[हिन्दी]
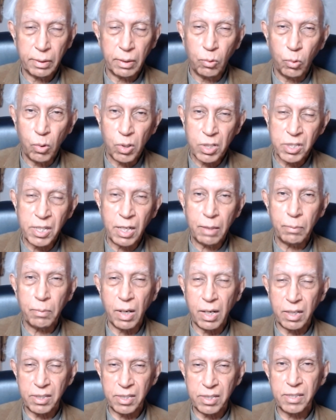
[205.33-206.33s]
ओरिजिनल
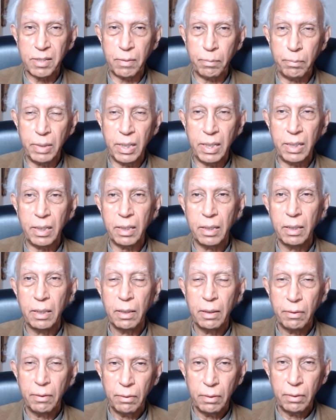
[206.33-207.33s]
मार्क्सिज्म में
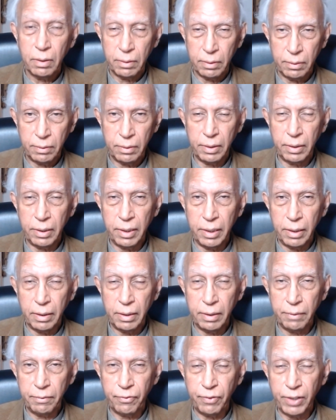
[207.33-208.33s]

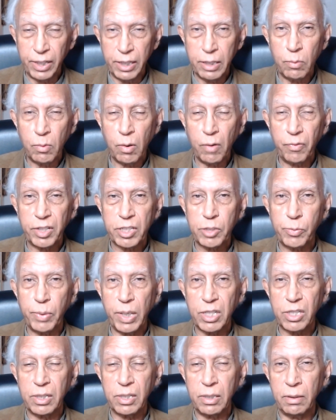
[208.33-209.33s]
फ्रीडम ऑफ
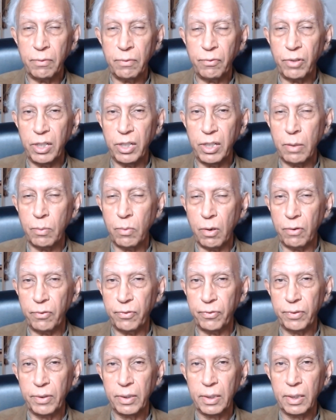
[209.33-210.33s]
एक्सप्रेशन फ्रीडम
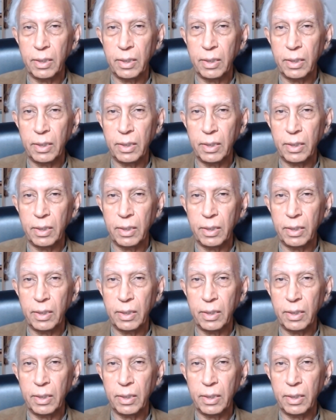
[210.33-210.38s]
ऑफ